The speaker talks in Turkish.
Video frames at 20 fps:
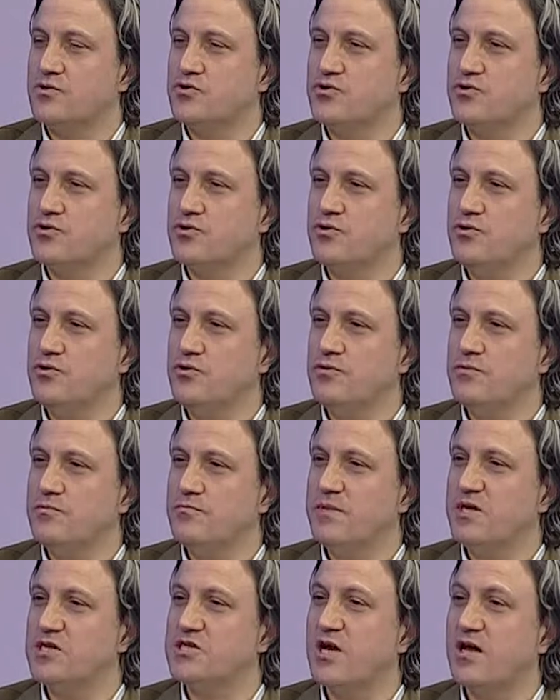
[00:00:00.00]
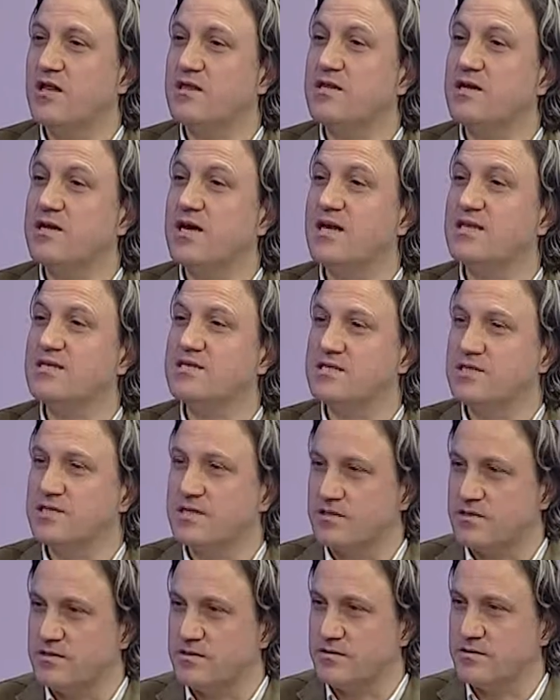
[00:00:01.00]
çünkü 5-6 kat
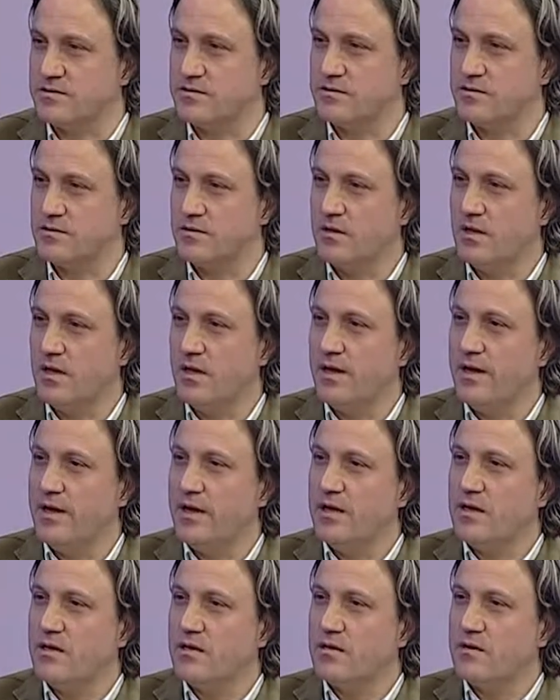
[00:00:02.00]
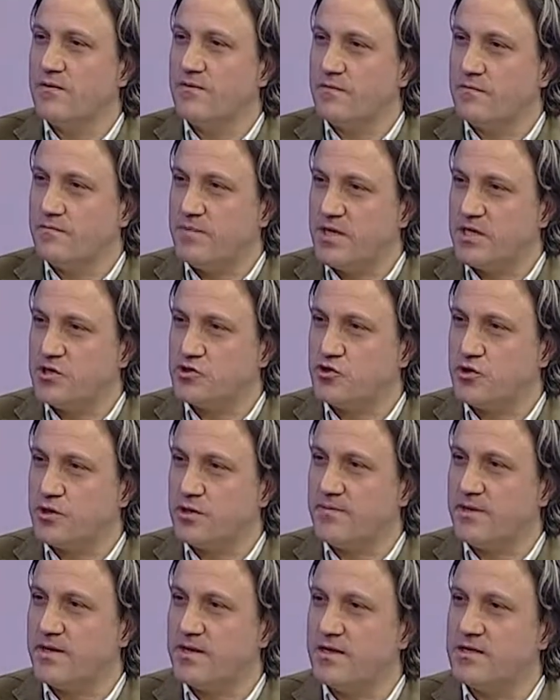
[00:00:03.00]
sıktır. Biraz sonra
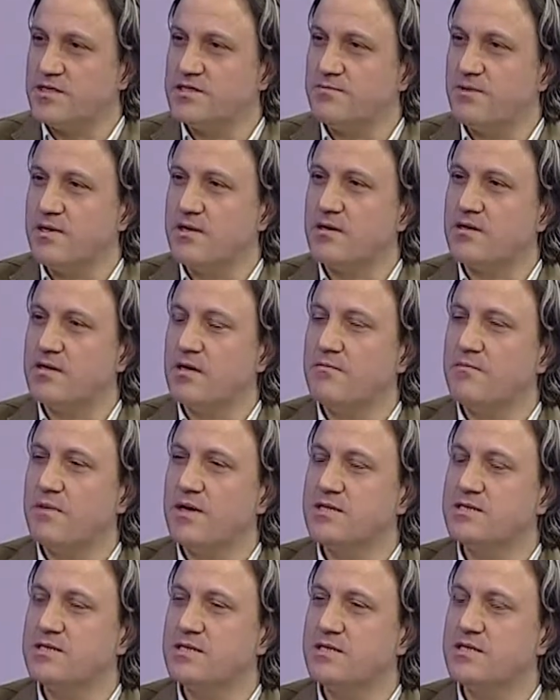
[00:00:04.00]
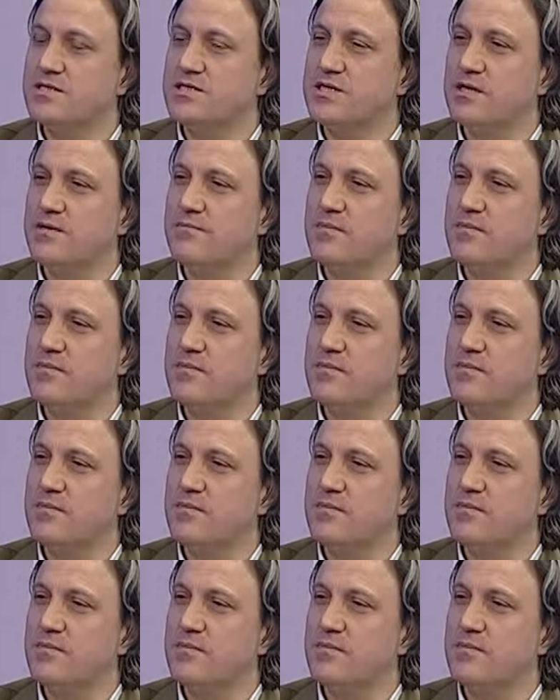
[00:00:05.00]
mekanizmalarından bahsedeceğim.